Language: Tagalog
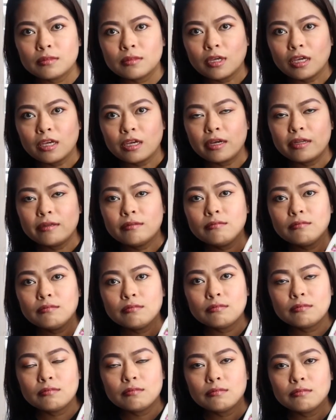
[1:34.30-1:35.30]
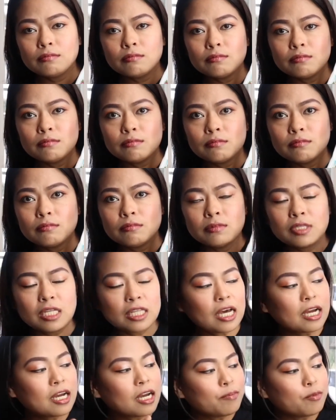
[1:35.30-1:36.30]
Ayan.
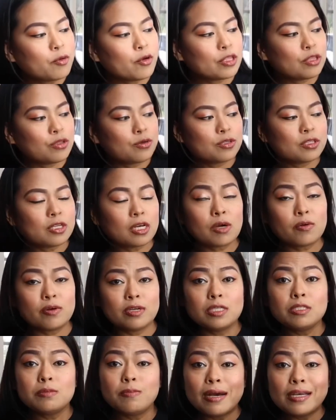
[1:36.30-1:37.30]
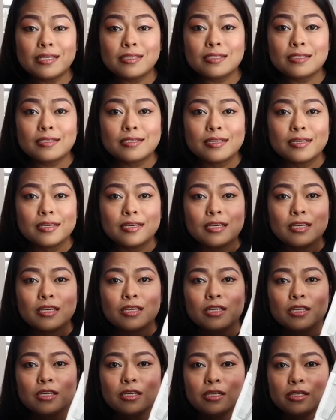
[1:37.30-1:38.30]
Natanggap ko ito sa Christmas.
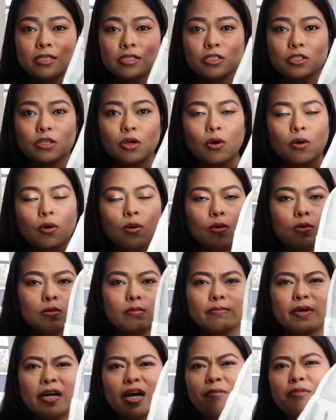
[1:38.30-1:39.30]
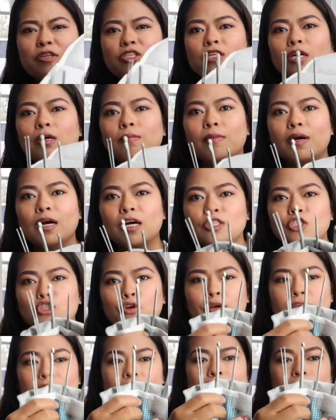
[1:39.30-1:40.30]
So, marami siyang mga
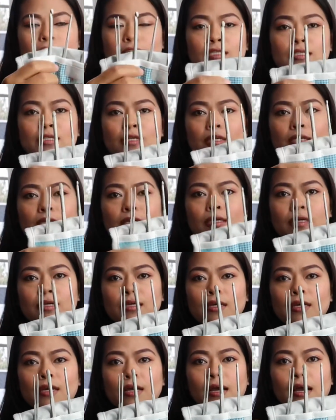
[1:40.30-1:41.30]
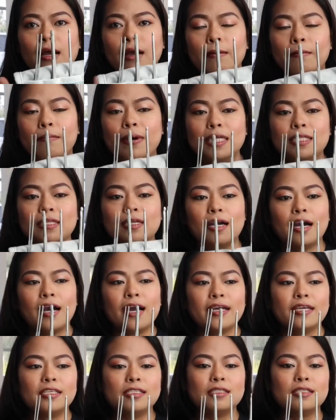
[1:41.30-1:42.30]
choices. But
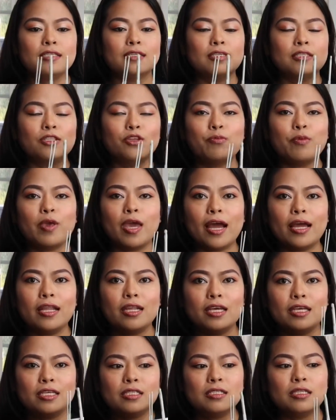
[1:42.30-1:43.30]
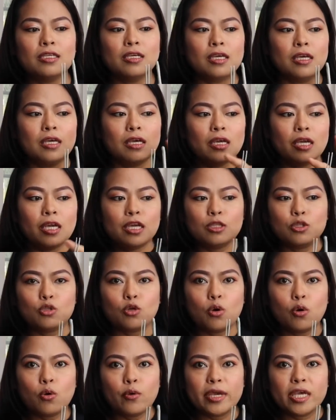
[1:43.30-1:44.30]
guys, to be honest,
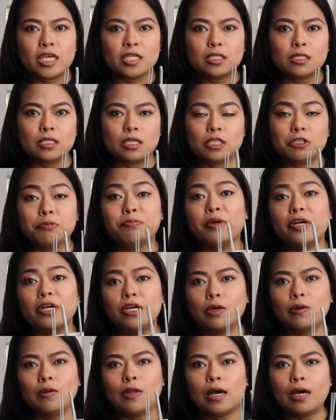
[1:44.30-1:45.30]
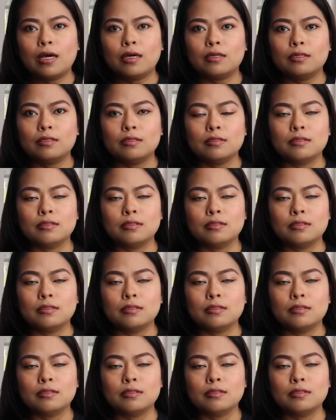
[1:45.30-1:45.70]
ito is spare ko lang.